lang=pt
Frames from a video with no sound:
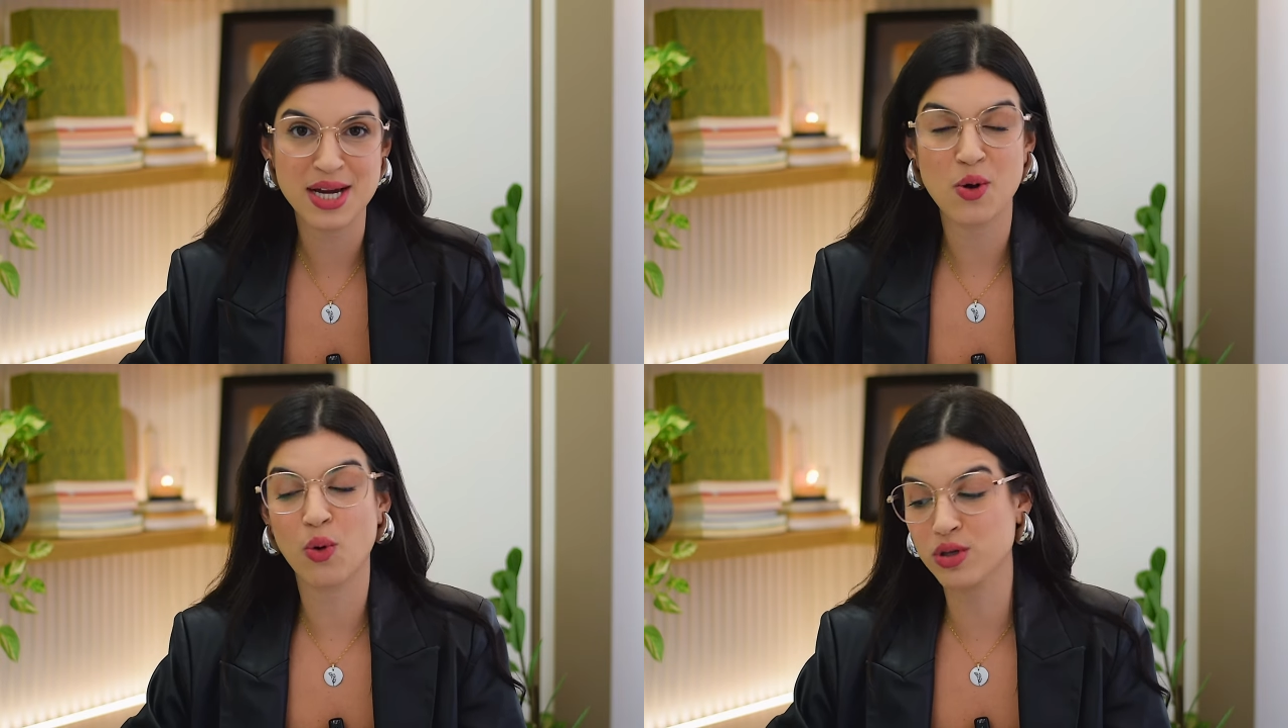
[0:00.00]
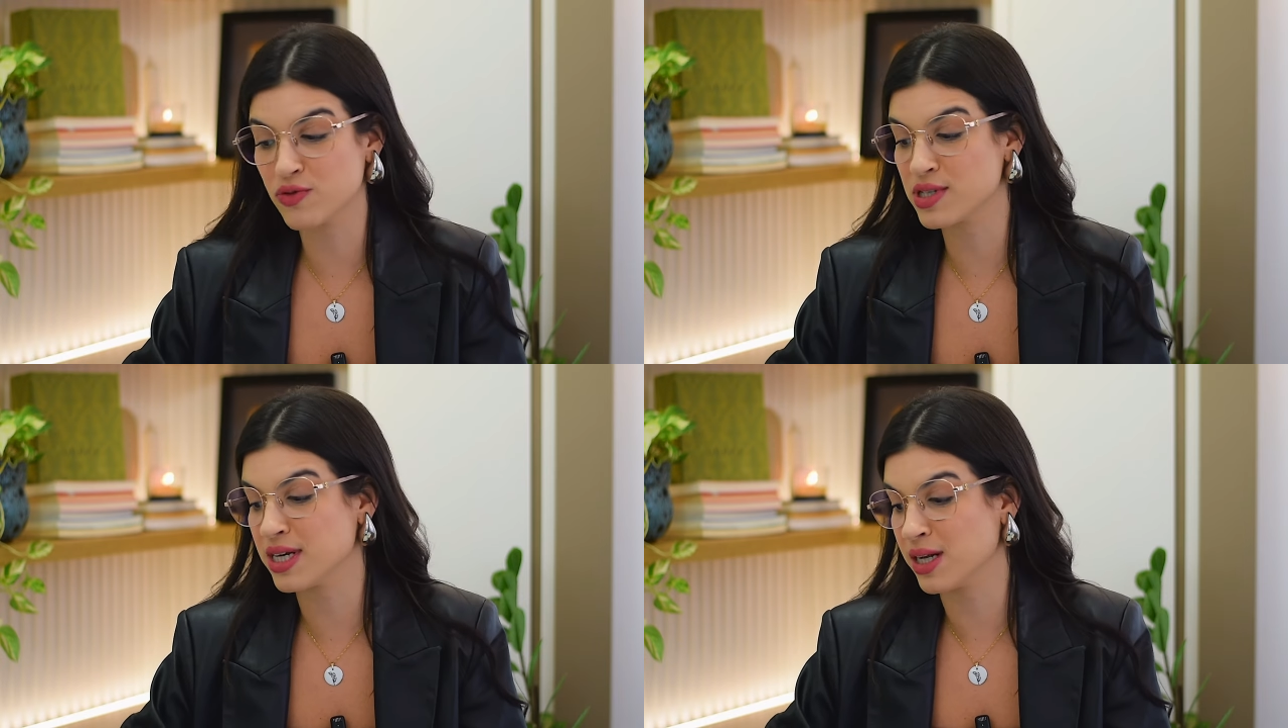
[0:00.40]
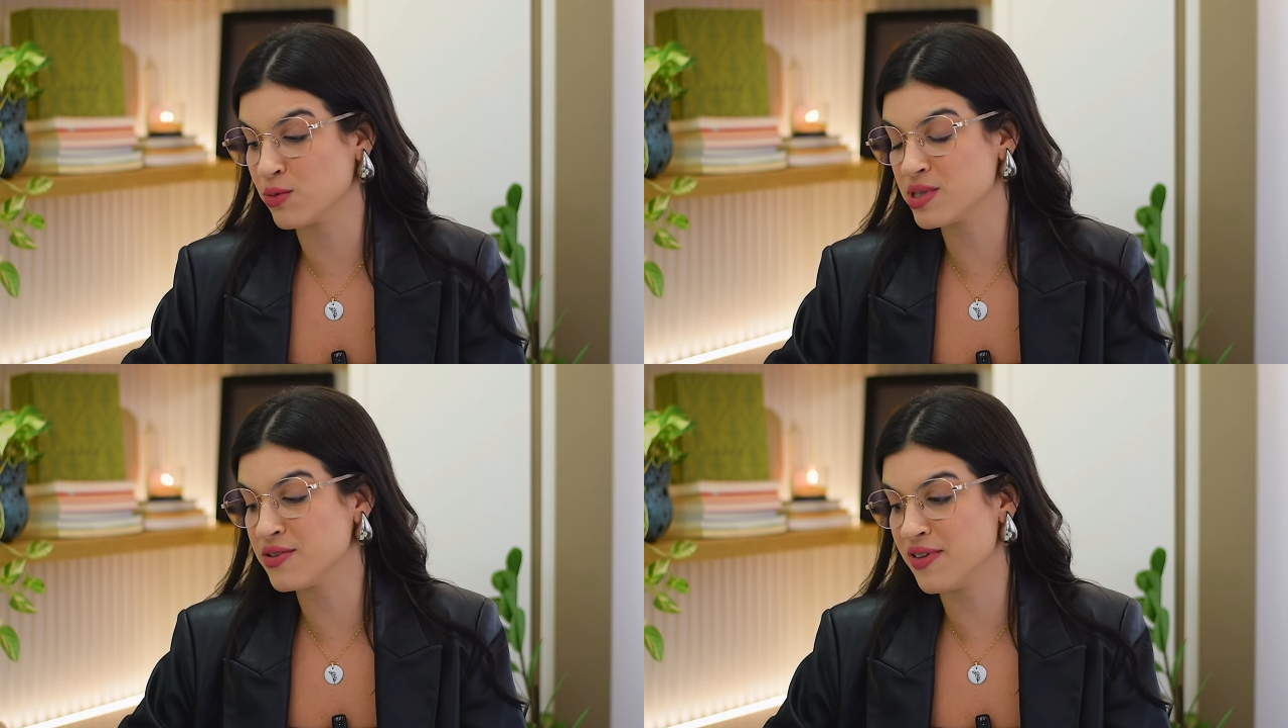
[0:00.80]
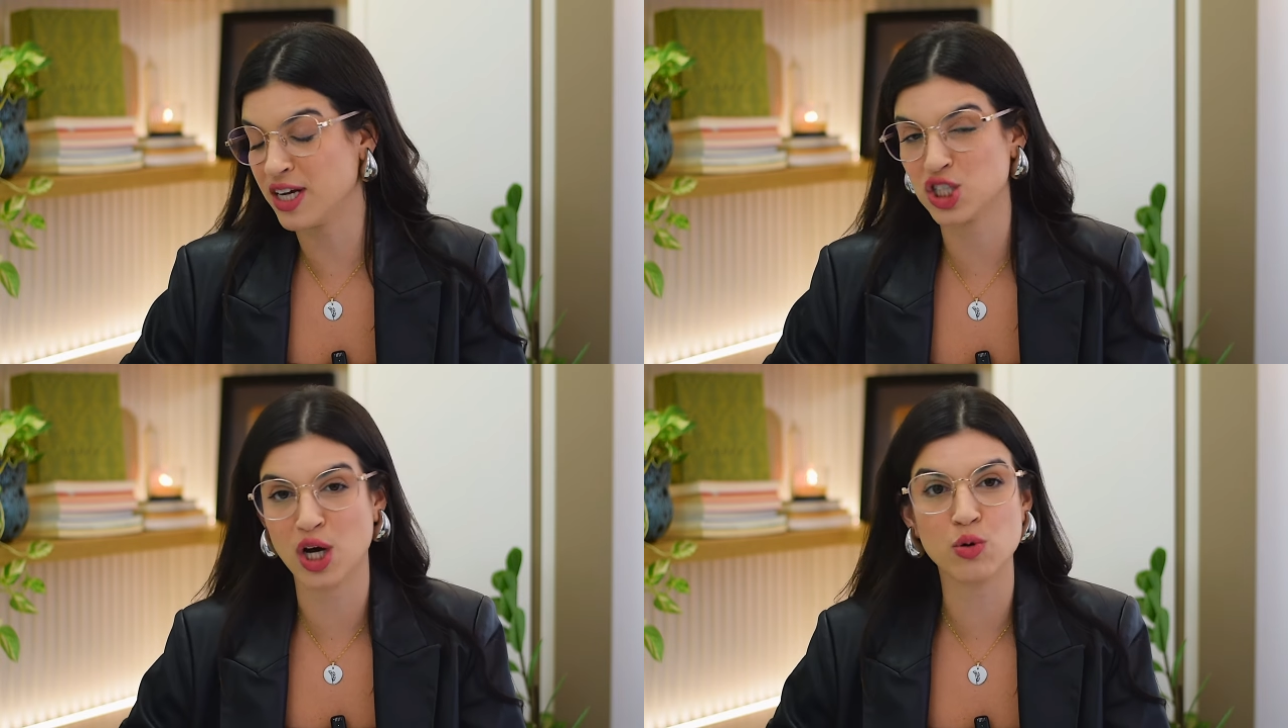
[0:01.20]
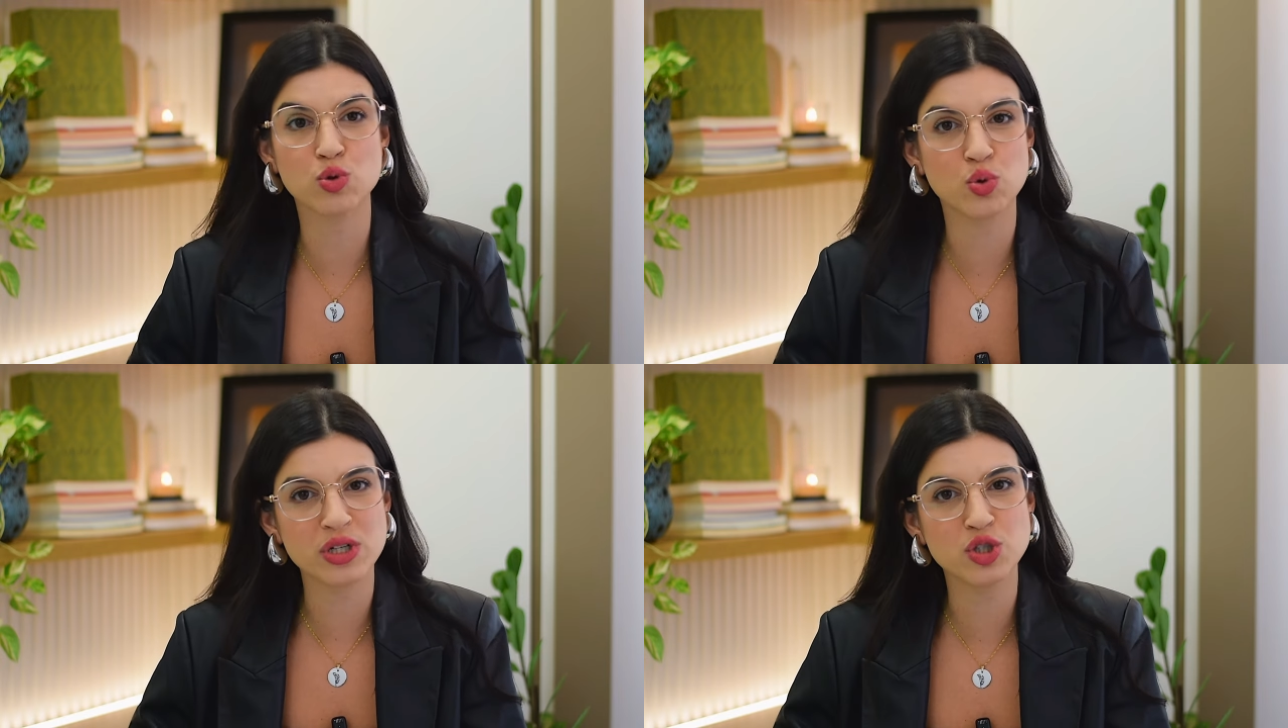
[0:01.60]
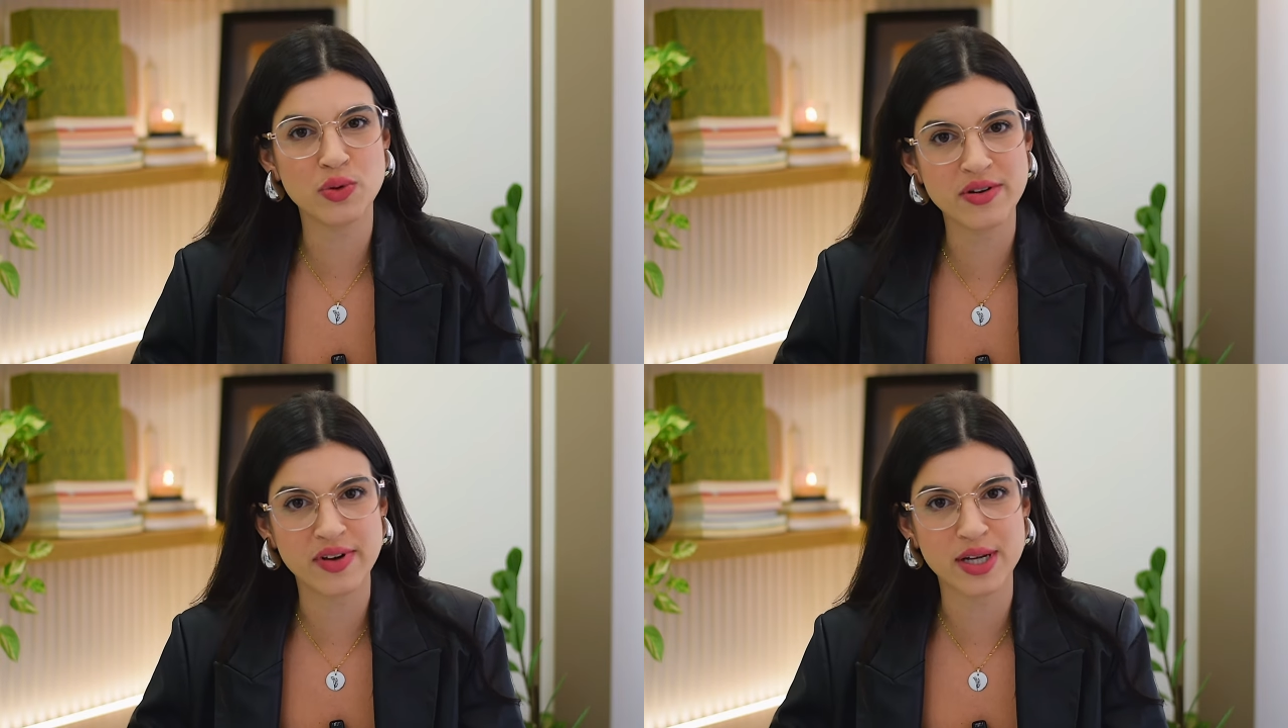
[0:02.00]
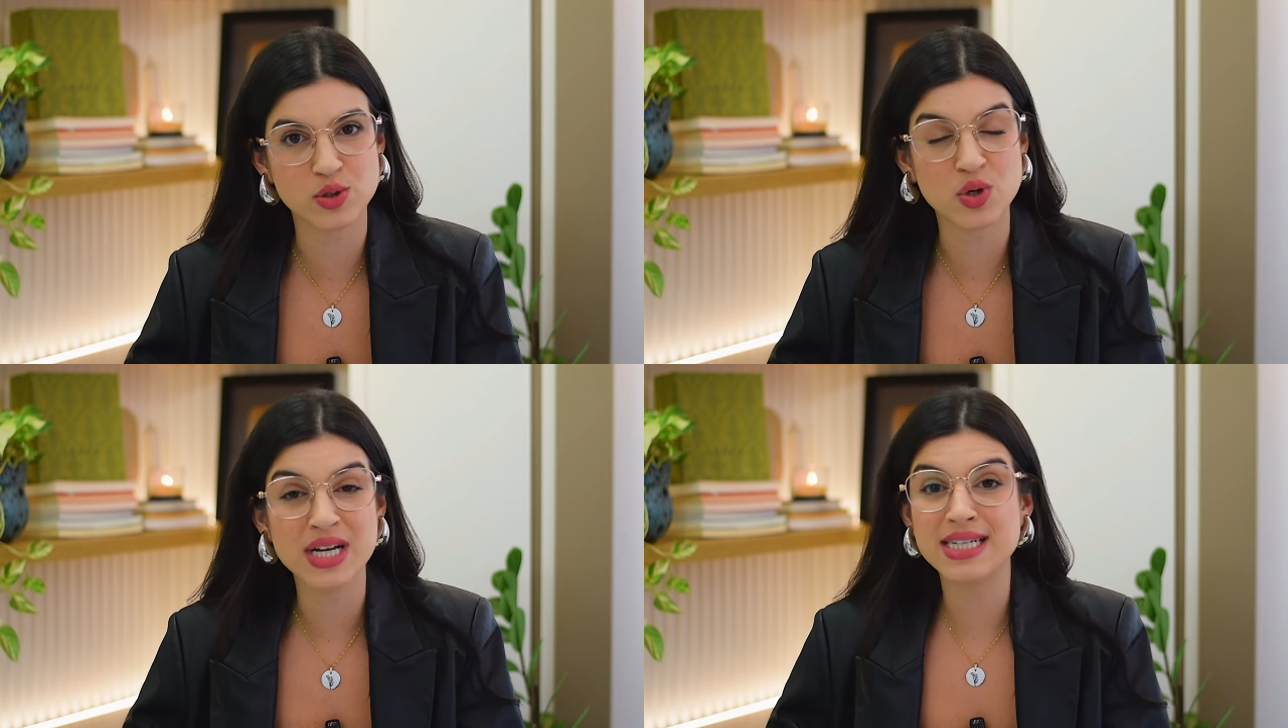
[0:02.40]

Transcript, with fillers: Quando você não se veste à altura de um evento,